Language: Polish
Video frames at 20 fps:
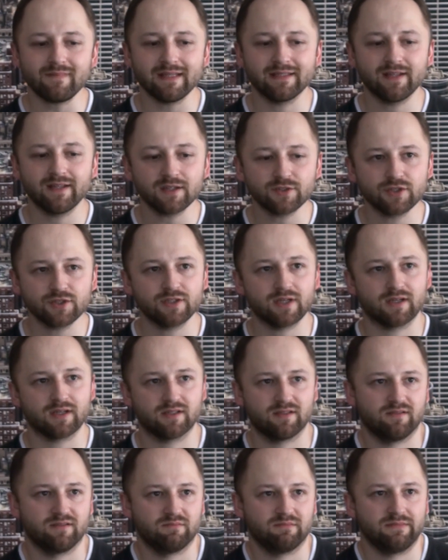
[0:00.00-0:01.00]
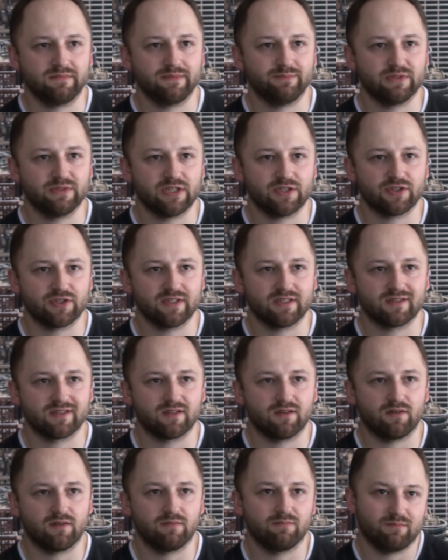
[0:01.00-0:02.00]
Tak czy siak, e, myślę, że jest
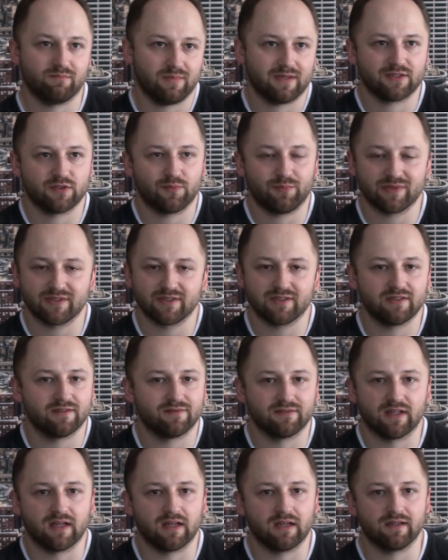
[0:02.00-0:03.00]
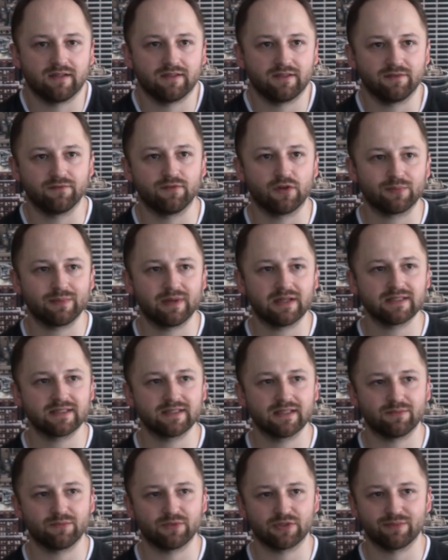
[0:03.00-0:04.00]
to bardzo pozytywna
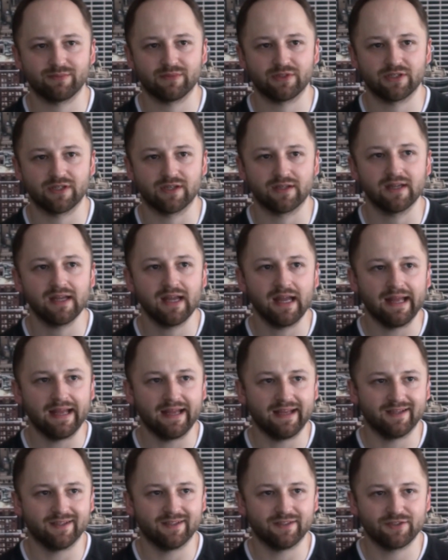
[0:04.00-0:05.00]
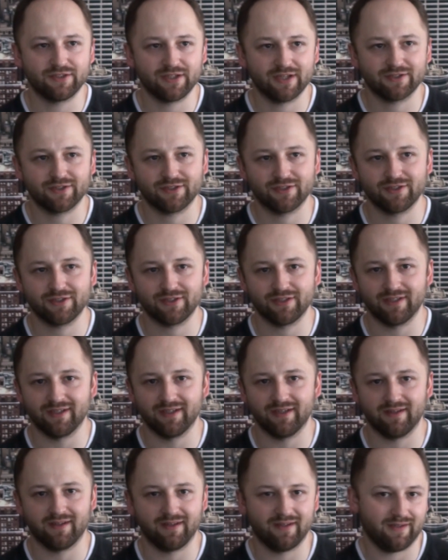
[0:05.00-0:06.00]
informacja. Możemy się cieszyć i,
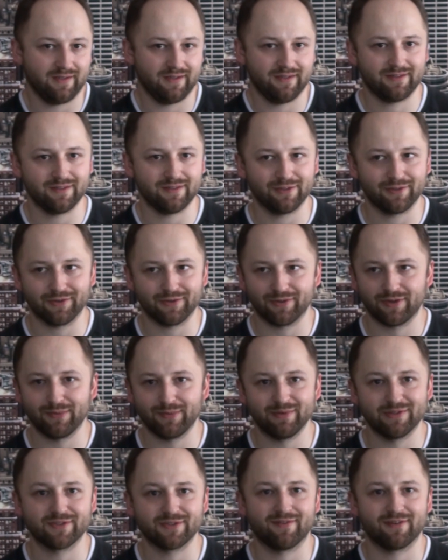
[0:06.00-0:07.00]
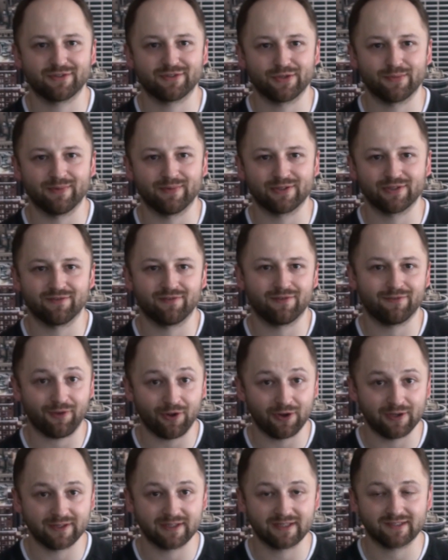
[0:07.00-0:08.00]
i, i, tylko kibicować Robertowi w
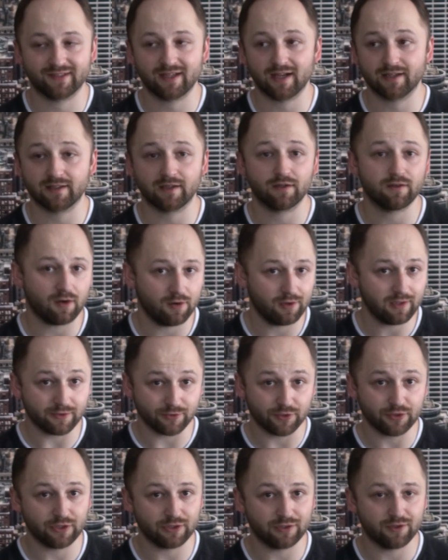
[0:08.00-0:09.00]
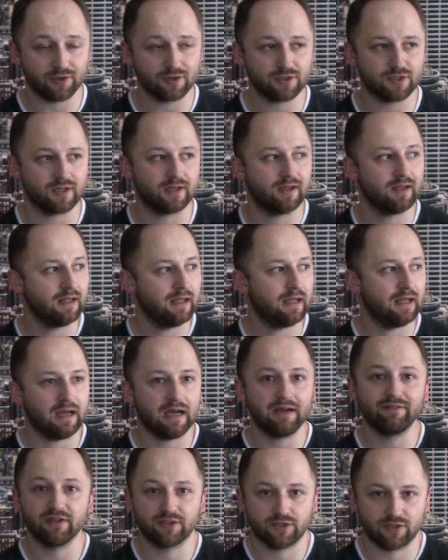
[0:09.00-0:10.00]
kolejnych startach, o ile do nich dojdzie,
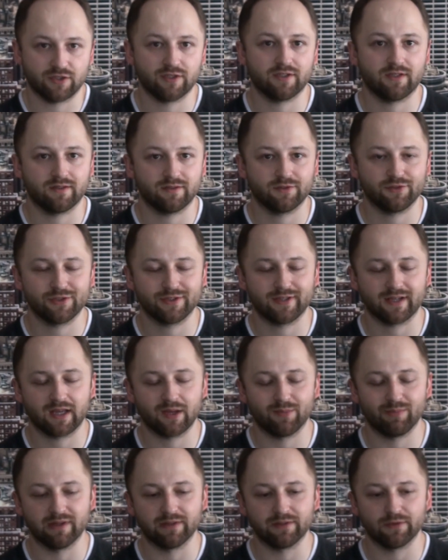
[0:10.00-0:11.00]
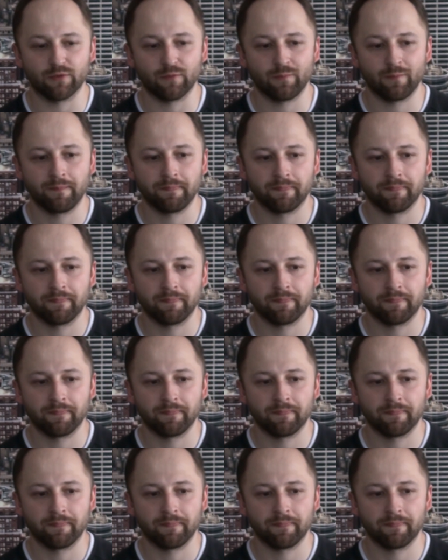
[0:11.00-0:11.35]
a wierzę, że, że takie będą.